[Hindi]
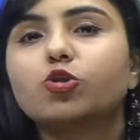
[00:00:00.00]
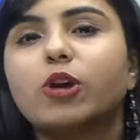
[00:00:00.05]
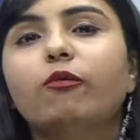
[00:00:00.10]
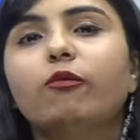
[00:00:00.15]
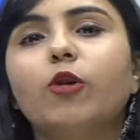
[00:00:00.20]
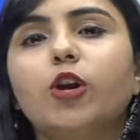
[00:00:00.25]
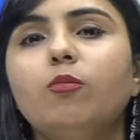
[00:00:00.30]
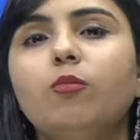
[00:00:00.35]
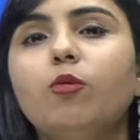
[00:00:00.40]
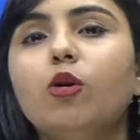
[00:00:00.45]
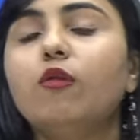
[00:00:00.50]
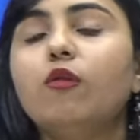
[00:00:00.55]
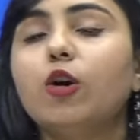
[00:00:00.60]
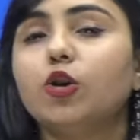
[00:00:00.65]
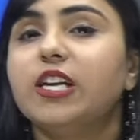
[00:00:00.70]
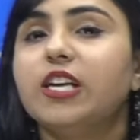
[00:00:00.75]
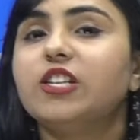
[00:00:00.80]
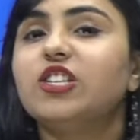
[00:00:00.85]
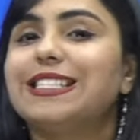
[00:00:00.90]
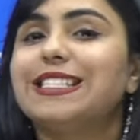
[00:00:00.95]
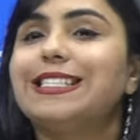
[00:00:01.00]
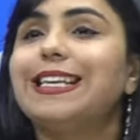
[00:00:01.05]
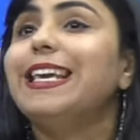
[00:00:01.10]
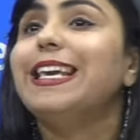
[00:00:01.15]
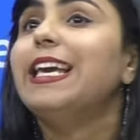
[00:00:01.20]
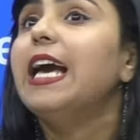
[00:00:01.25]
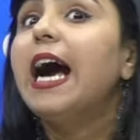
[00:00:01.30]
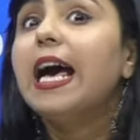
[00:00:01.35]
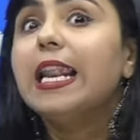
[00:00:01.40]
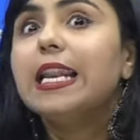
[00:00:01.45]
जो है वो रिमूव होते हैं जैसे
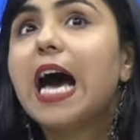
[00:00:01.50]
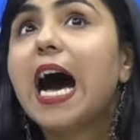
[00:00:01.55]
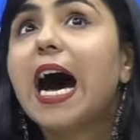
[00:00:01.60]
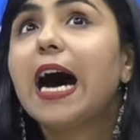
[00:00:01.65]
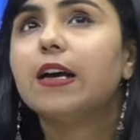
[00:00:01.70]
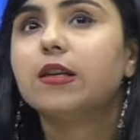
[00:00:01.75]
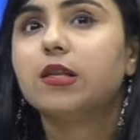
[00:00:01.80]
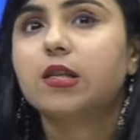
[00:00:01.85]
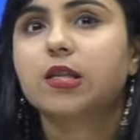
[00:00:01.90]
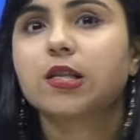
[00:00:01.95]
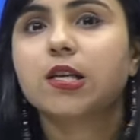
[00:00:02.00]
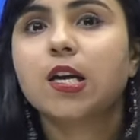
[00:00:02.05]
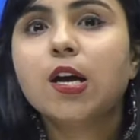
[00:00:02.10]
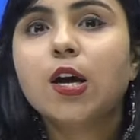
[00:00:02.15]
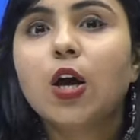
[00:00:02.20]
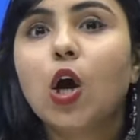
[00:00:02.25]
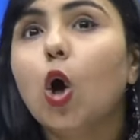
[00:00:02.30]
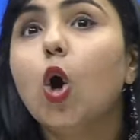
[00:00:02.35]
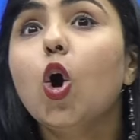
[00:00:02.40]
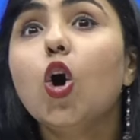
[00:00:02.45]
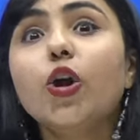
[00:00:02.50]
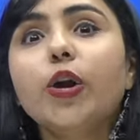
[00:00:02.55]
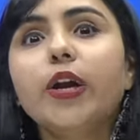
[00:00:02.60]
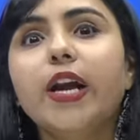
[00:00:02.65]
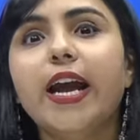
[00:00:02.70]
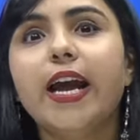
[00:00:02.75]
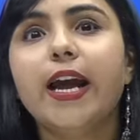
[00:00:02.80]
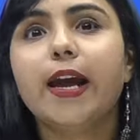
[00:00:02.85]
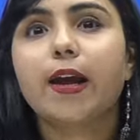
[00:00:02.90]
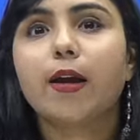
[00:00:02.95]
कि अलास
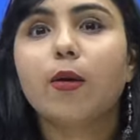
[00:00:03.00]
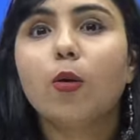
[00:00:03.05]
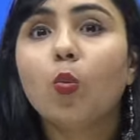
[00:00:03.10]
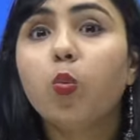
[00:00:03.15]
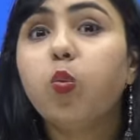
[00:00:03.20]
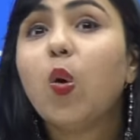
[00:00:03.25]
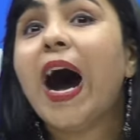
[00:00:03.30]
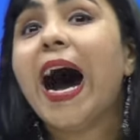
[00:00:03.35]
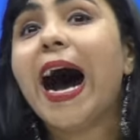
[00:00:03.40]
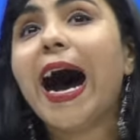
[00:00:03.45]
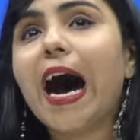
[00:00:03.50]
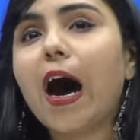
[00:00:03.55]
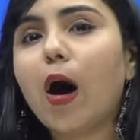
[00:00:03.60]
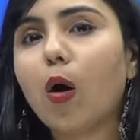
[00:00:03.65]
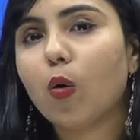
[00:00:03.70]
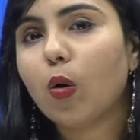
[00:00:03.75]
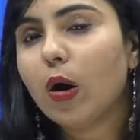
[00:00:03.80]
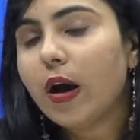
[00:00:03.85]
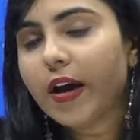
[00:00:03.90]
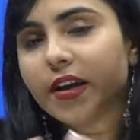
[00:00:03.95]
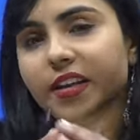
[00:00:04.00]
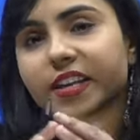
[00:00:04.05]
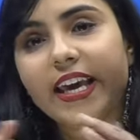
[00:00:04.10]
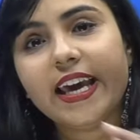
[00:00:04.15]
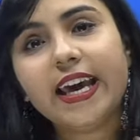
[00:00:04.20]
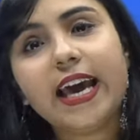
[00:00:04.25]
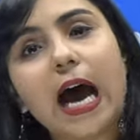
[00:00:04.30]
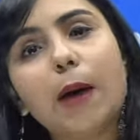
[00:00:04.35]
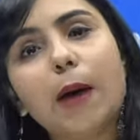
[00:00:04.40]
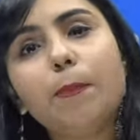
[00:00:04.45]
हुर्रे वाओ
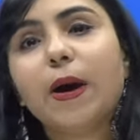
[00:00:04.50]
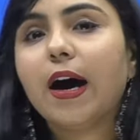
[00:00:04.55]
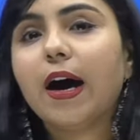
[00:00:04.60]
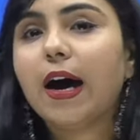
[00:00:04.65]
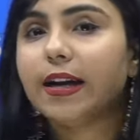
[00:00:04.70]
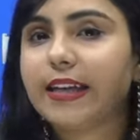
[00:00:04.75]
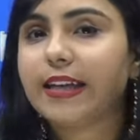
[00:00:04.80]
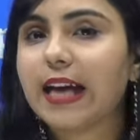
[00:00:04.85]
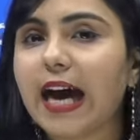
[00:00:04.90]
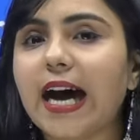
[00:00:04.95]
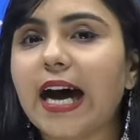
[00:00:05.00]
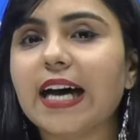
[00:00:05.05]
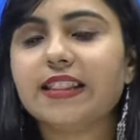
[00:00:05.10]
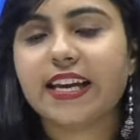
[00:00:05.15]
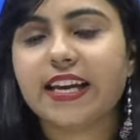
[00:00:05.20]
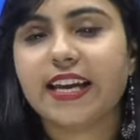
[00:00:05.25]
ये आप हटा